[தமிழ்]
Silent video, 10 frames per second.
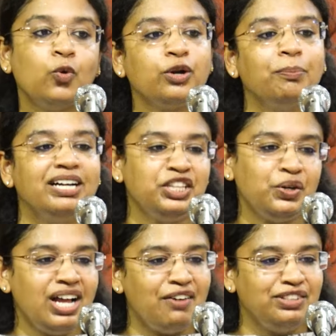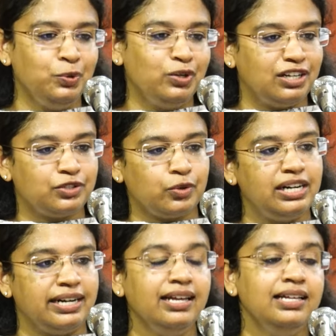ஒரு மந்திரம் நான் வந்து உங்களுக்கு
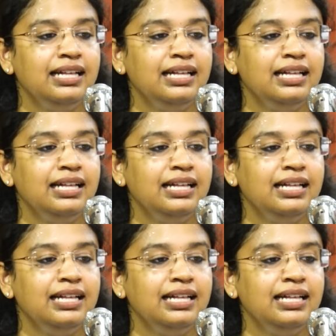சொல்கிறேன்